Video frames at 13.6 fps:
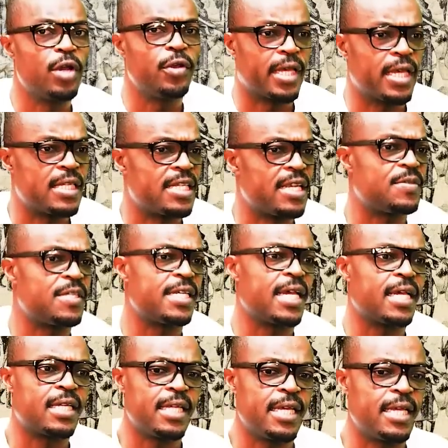le 15e
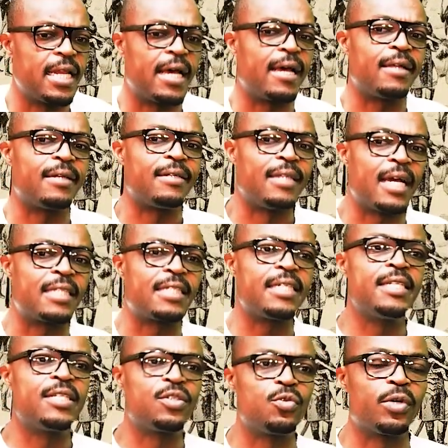siècle, qui est la date
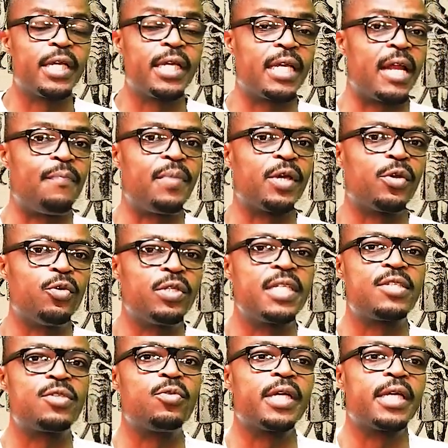historique, la période
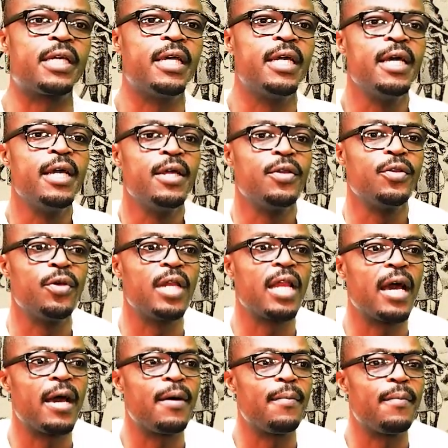historique de
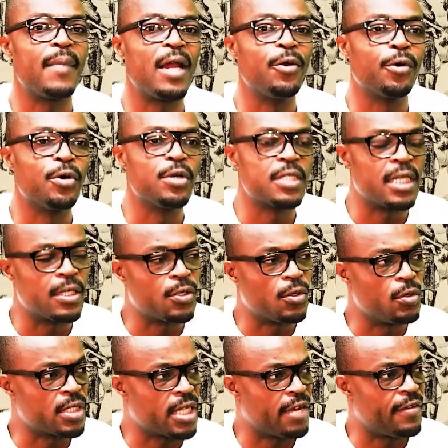la malheureuse
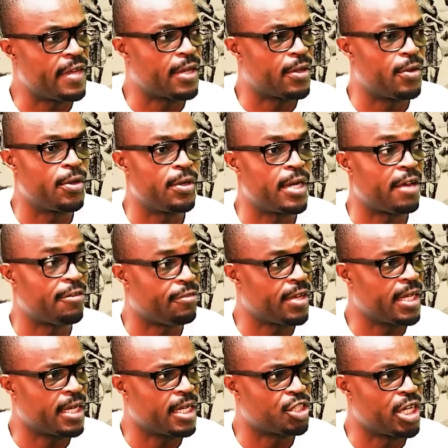rencontre avec euh,
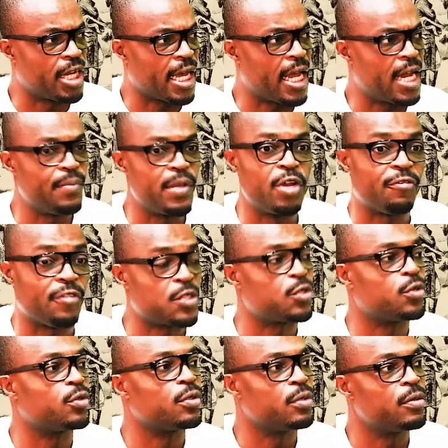l'Afrique en général, mais de
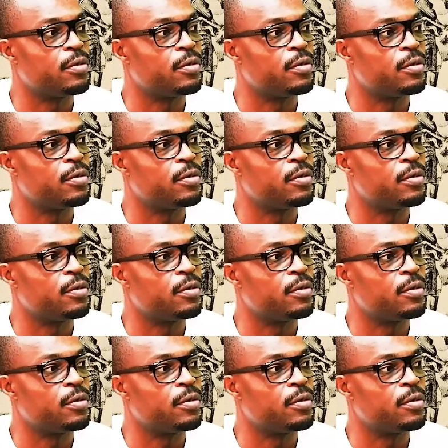façon